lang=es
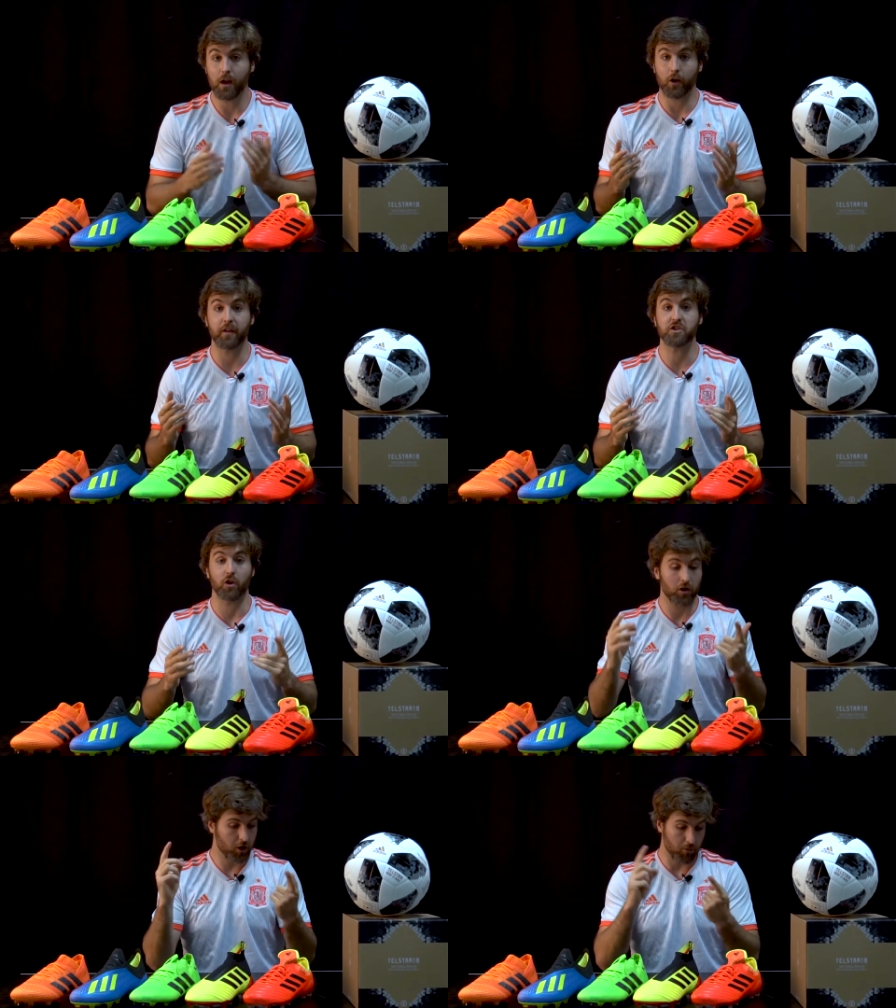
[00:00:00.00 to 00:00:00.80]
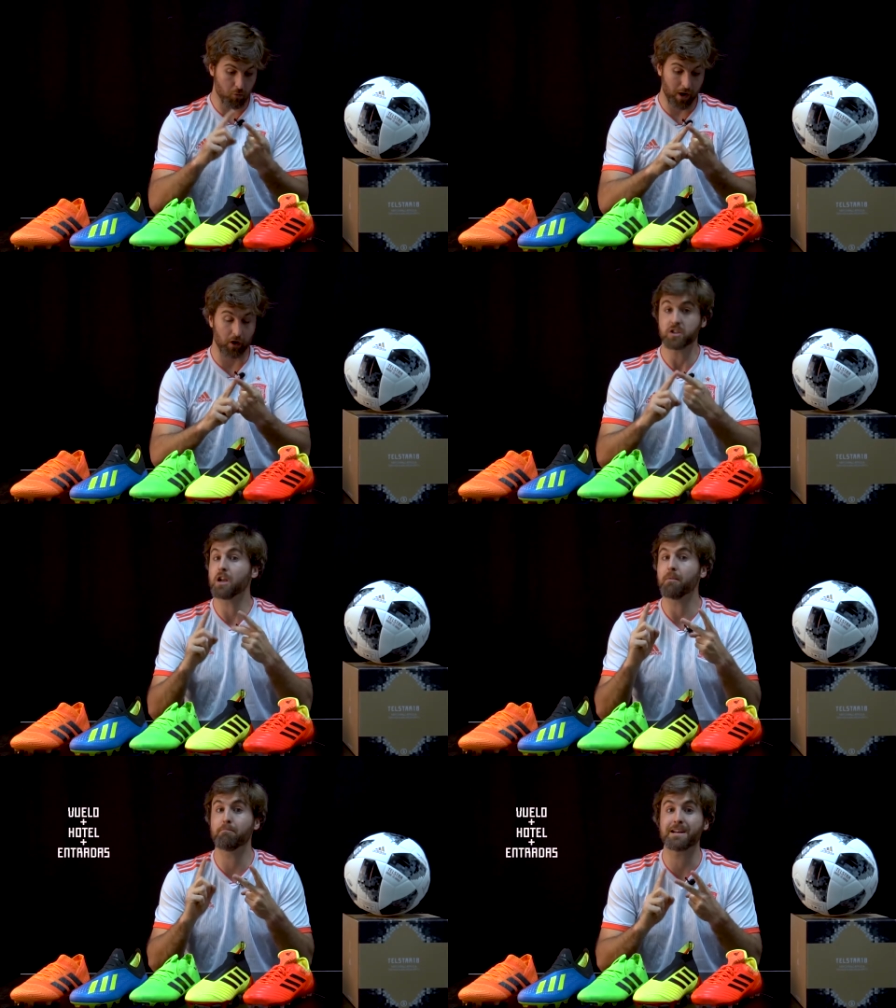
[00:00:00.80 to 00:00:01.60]
Lo dicho, vuelos,
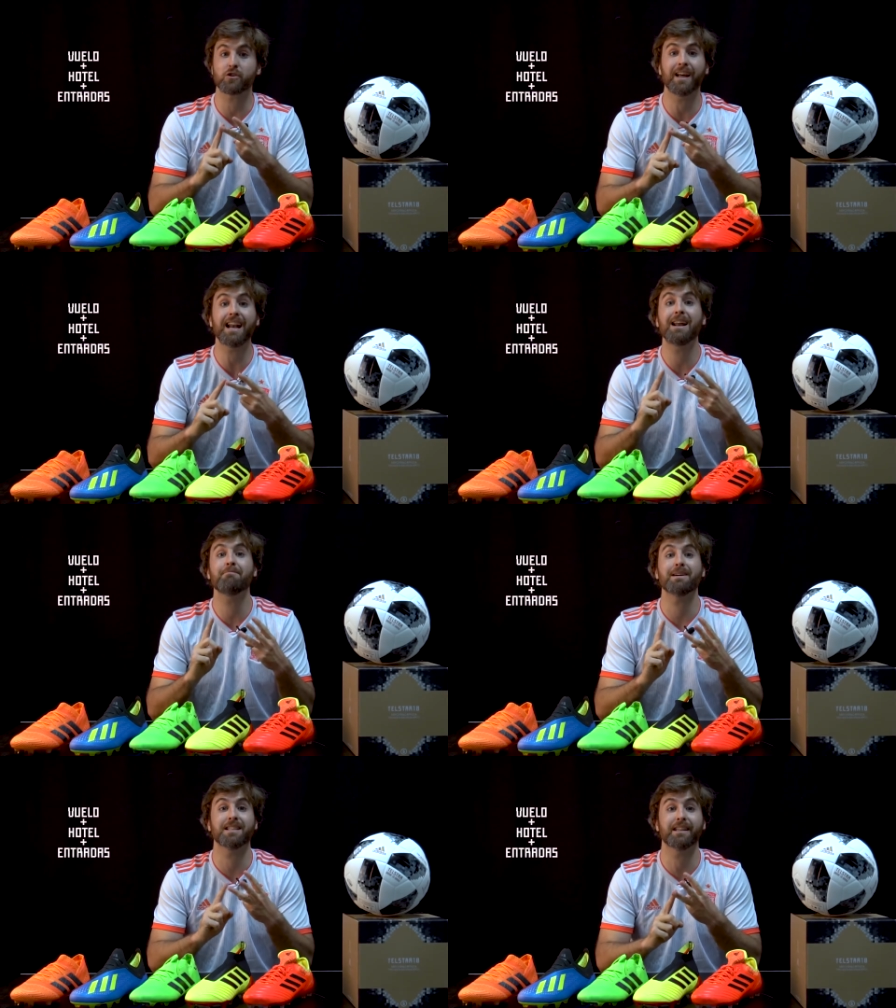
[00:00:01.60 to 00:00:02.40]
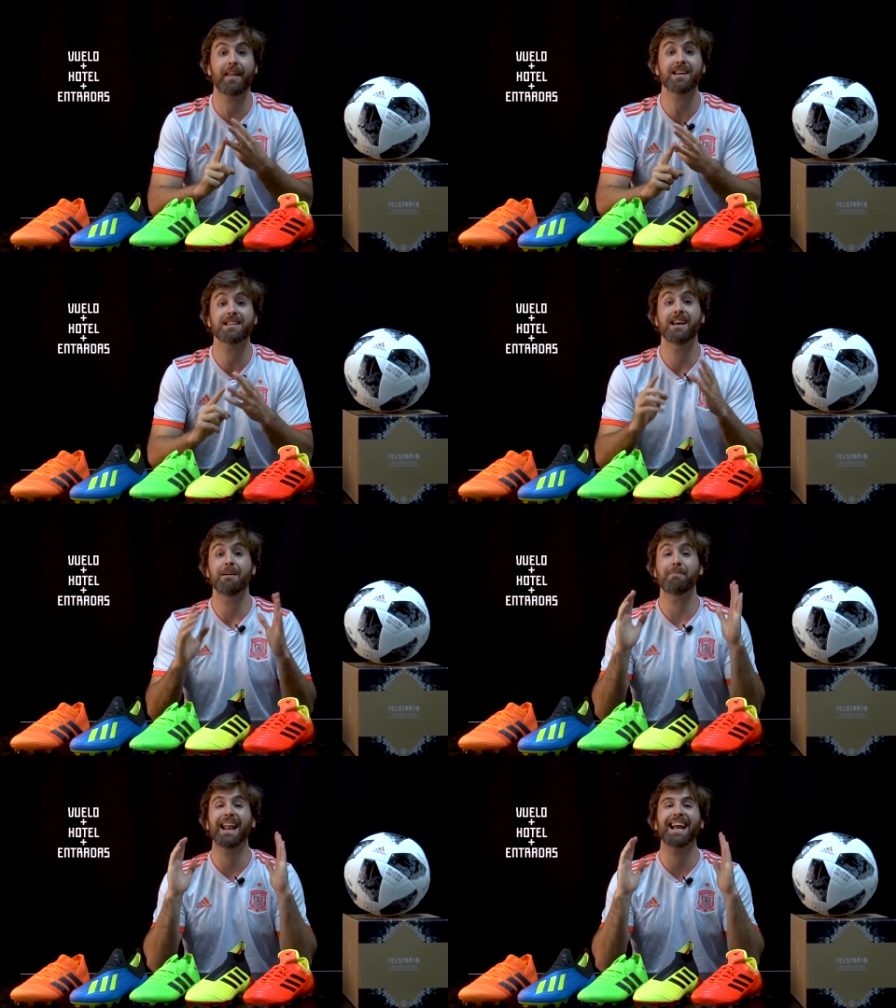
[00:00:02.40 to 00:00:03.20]
más hotel, más entradas
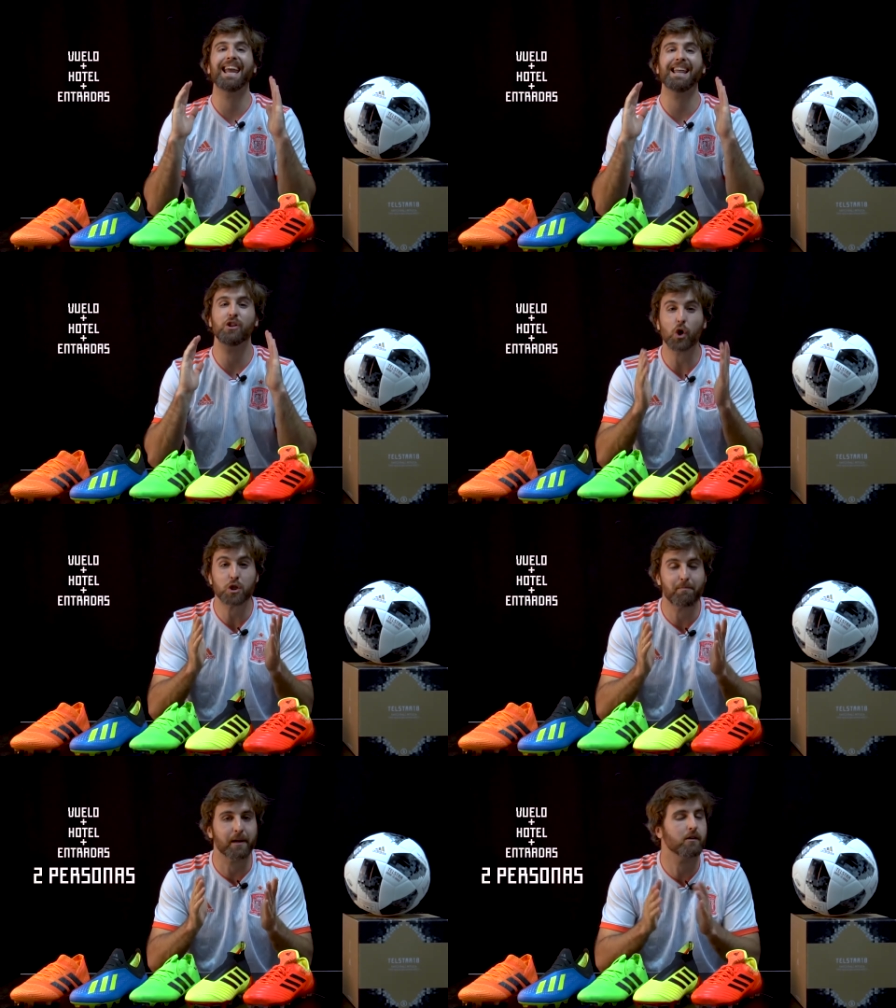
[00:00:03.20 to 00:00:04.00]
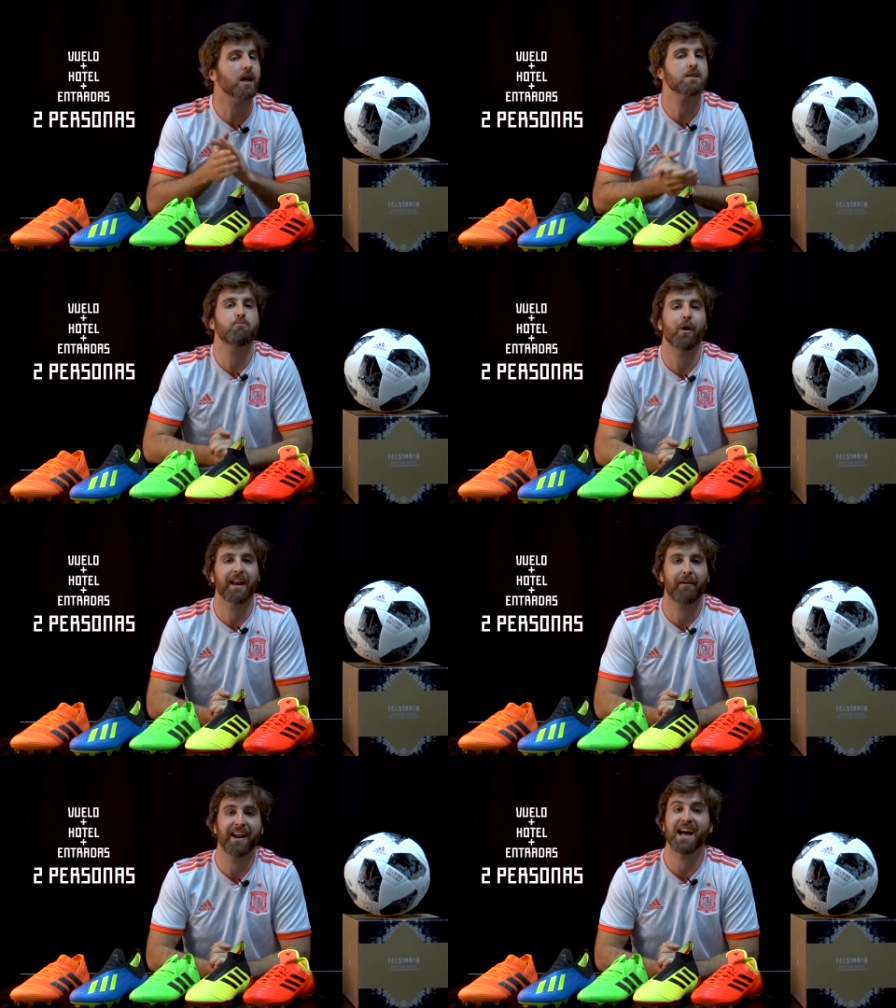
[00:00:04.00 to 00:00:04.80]
para que dos personas puedan
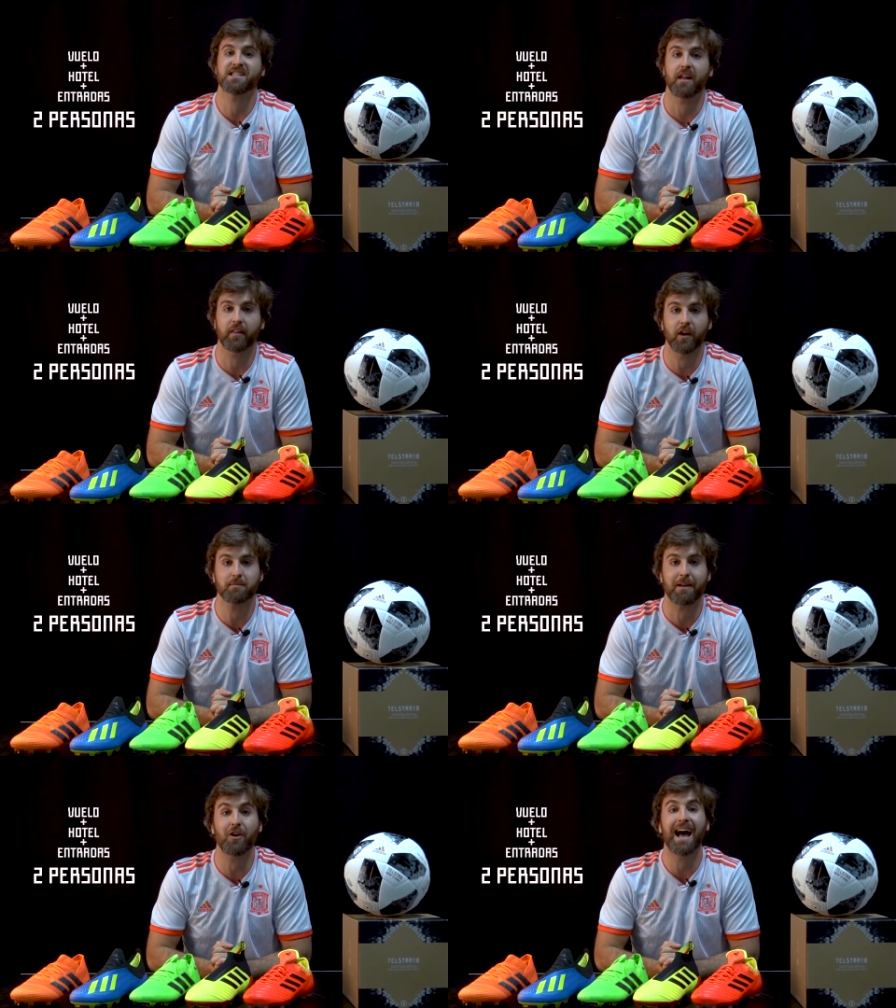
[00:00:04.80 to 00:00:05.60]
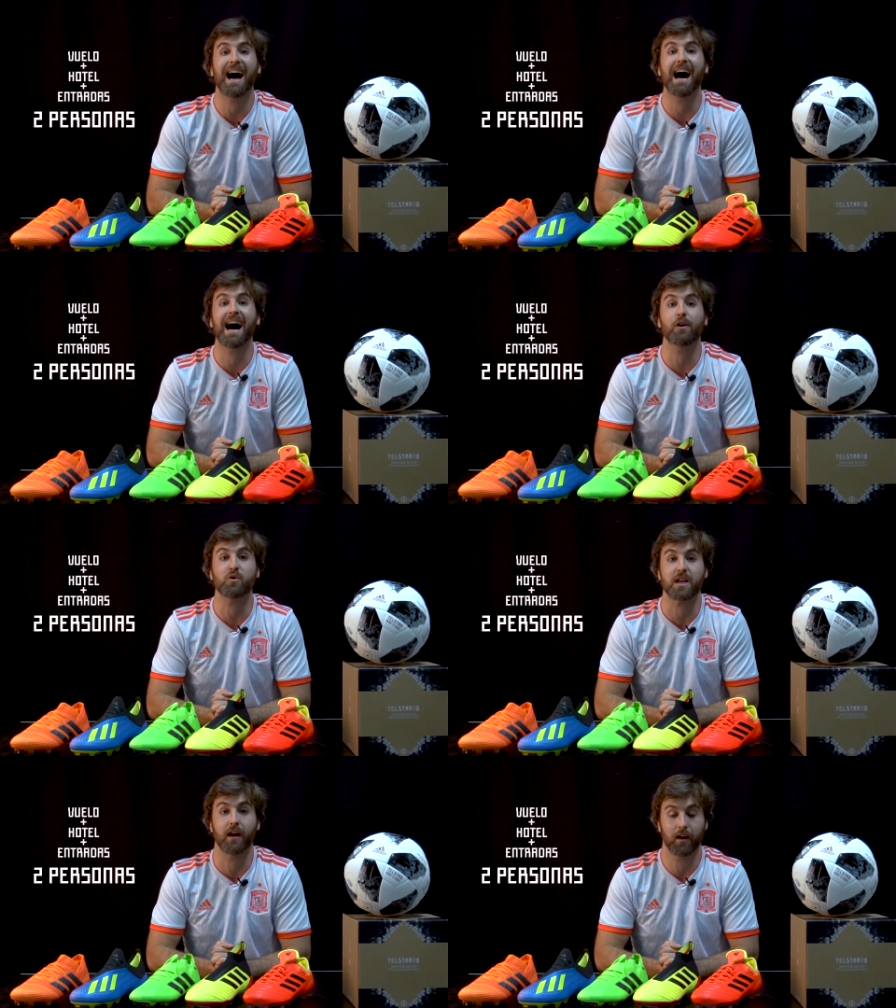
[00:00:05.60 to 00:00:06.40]
llevar la selección española a
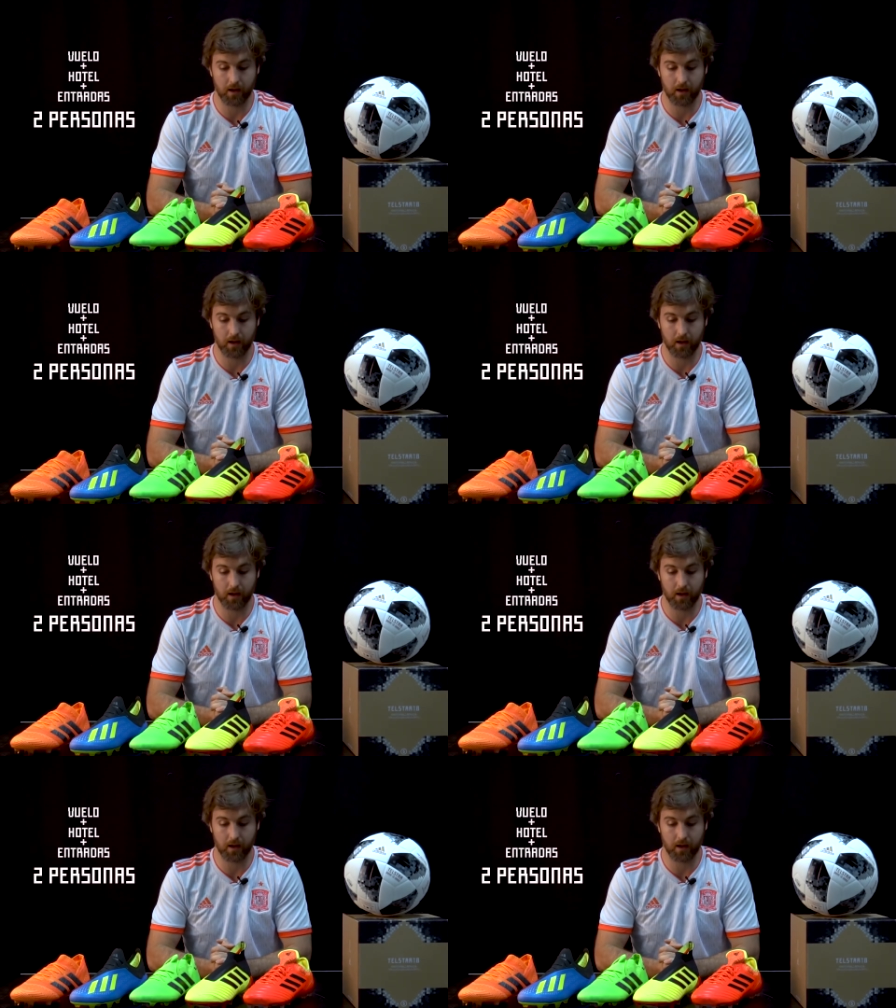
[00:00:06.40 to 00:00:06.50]
Rusia.